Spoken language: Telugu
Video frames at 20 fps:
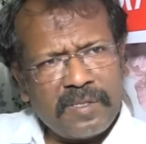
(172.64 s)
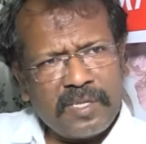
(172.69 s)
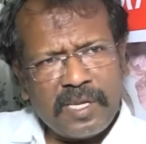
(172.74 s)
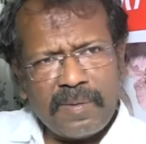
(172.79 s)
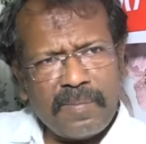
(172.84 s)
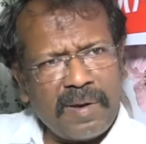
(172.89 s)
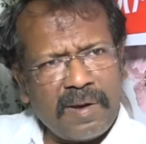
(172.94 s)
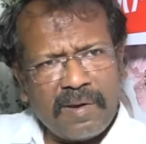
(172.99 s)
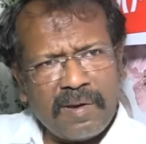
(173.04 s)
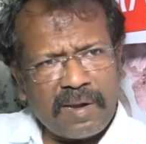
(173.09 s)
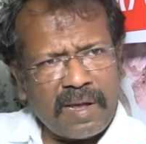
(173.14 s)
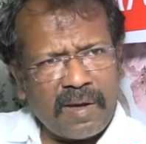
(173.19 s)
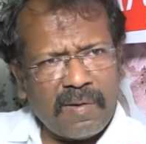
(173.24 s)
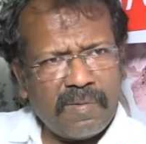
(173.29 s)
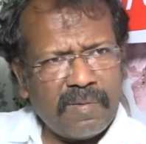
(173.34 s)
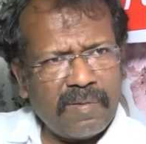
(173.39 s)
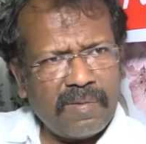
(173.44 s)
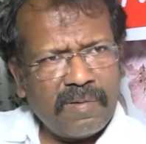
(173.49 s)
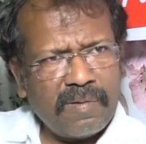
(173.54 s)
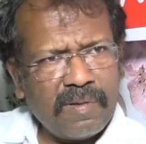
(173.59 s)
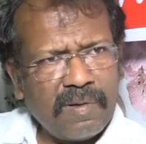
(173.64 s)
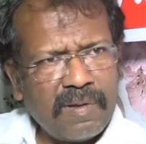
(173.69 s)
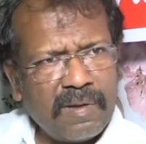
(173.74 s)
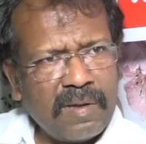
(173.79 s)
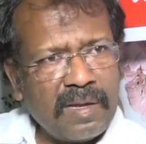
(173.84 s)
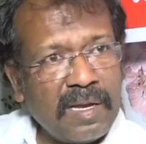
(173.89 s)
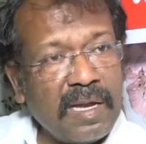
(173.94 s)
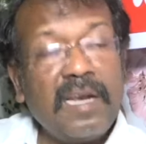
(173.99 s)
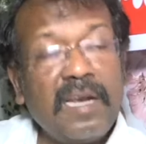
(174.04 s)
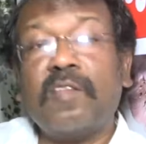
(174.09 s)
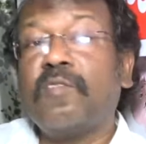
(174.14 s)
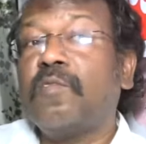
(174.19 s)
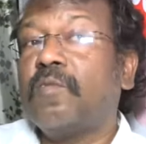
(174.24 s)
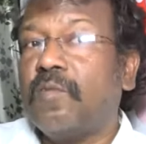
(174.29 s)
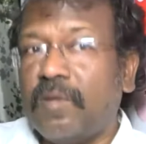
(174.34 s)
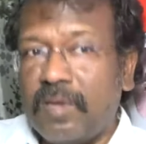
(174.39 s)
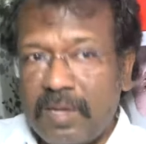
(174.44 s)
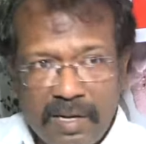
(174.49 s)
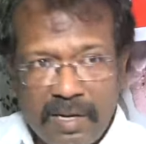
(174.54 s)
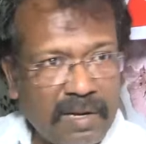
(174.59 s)
చైర్మన్లు రావు ఎండ
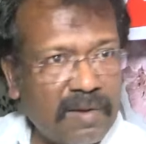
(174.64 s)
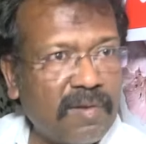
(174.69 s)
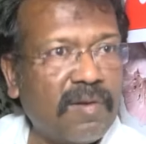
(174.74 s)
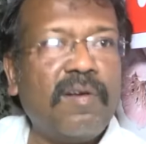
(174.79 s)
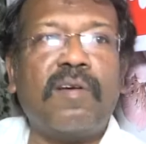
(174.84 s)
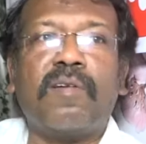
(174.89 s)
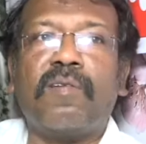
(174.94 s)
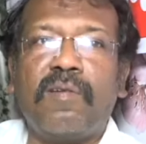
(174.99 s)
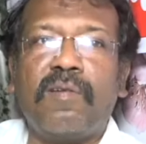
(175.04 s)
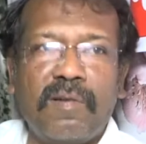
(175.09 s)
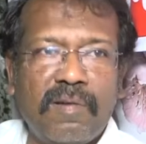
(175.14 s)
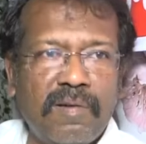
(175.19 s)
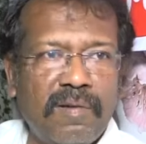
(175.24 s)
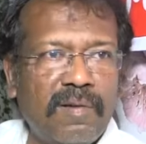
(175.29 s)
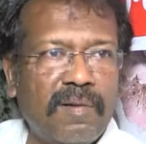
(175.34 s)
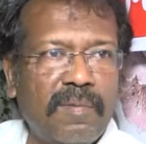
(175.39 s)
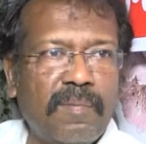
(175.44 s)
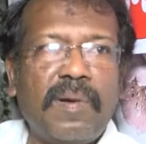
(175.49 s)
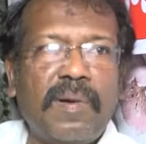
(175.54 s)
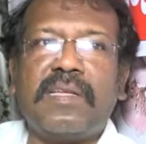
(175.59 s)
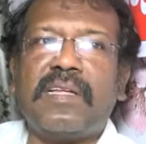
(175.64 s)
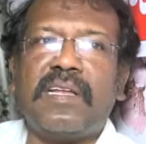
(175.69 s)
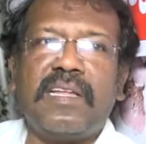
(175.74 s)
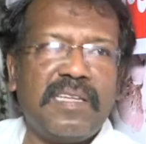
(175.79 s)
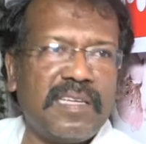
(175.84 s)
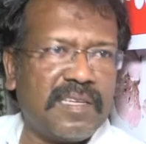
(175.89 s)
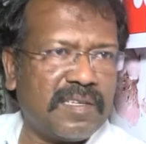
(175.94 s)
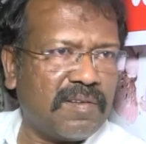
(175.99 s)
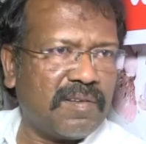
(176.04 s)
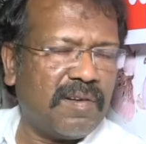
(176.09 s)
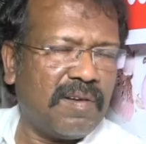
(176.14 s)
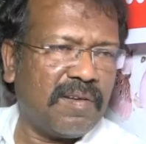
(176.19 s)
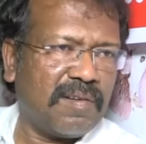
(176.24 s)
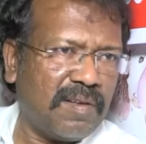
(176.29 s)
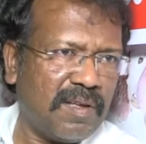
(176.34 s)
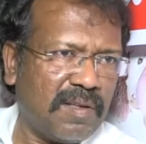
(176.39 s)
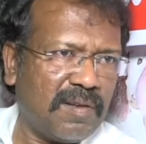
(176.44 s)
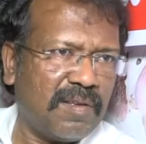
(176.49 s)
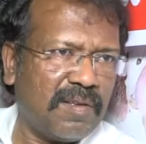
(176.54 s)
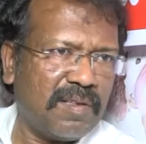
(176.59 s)
చుట్టూ తిరిగేటోళ్లకు భజన చేసేటోళ్ళకు
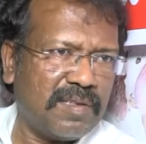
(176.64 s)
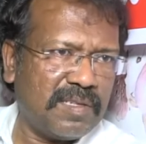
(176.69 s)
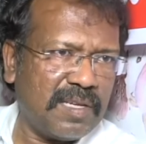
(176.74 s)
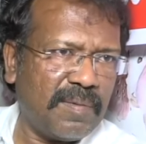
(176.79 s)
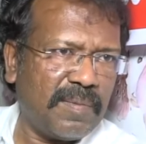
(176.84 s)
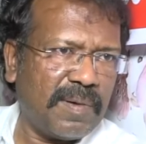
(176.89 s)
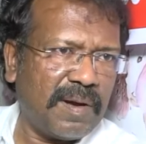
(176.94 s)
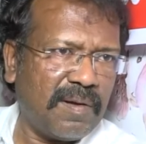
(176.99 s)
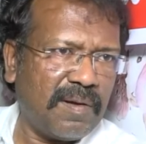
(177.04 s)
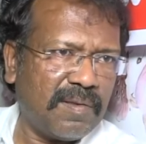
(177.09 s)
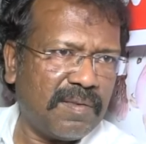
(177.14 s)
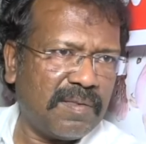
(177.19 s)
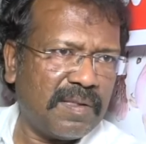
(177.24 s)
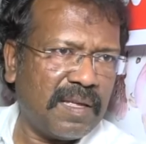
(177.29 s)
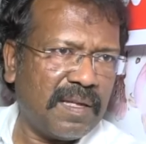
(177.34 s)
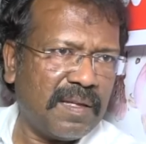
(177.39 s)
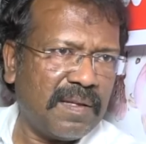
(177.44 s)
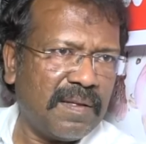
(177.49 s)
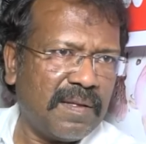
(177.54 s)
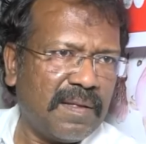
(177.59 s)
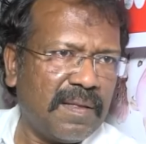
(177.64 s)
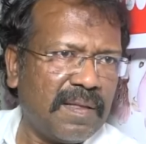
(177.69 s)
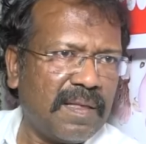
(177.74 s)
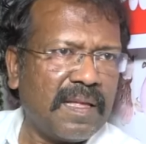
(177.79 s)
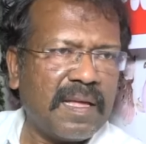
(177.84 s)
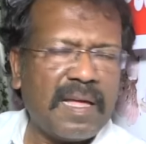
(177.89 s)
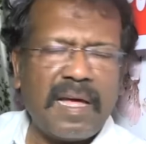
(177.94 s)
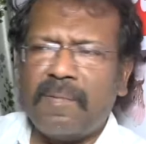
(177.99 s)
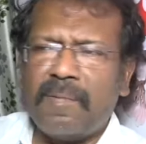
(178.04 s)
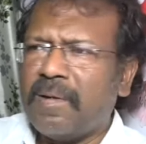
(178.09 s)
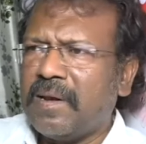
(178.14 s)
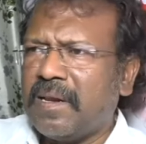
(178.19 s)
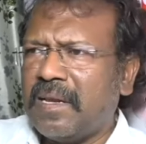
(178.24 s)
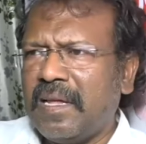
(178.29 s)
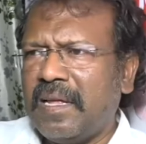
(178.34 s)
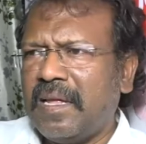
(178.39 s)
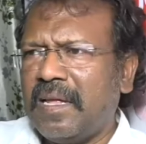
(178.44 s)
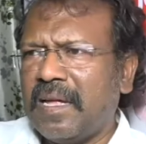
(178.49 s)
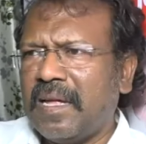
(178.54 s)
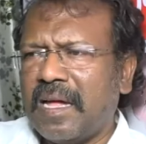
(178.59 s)
ఈరోజు చైర్మన్ వస్తాయి
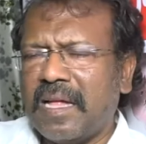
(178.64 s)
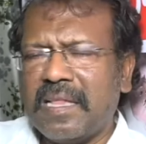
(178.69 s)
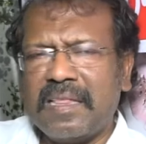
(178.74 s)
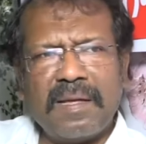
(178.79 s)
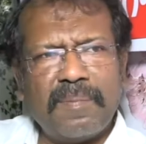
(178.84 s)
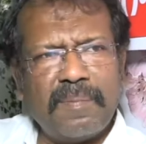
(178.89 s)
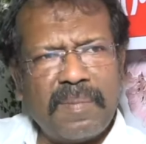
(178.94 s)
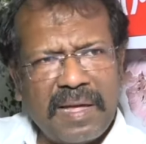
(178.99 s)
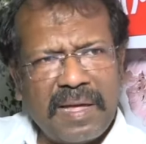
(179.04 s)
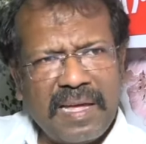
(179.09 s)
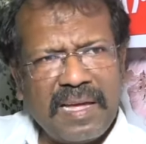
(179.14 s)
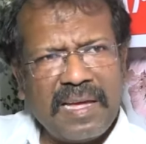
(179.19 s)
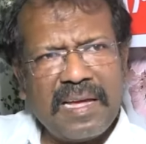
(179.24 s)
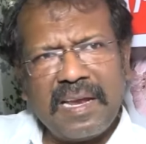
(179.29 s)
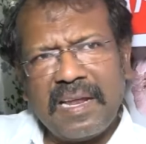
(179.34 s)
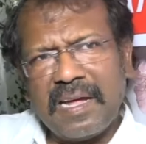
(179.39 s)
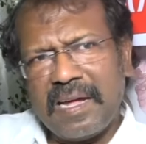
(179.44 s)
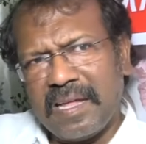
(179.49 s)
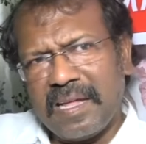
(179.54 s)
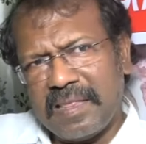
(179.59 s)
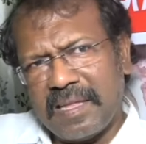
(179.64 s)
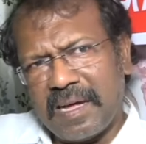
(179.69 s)
కాబట్టి అంత భయంకరంగా